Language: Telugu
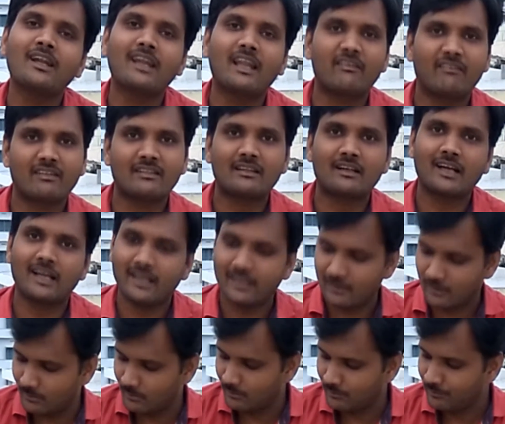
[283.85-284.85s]
లెవెన్త్
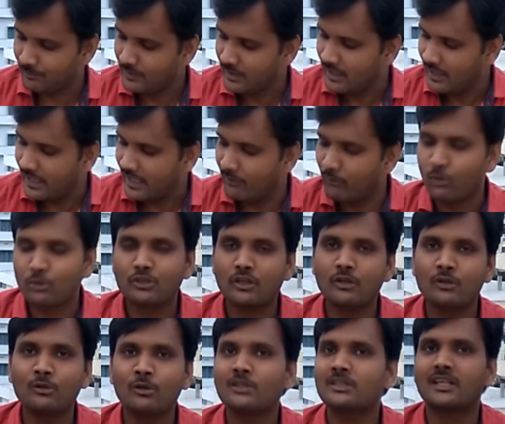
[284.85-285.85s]
ర్యాంకర్
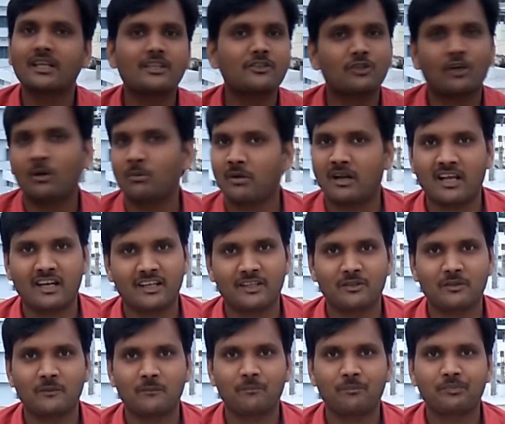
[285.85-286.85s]
ఏమవుతాడు అతనికి జాబ్ రాలేదు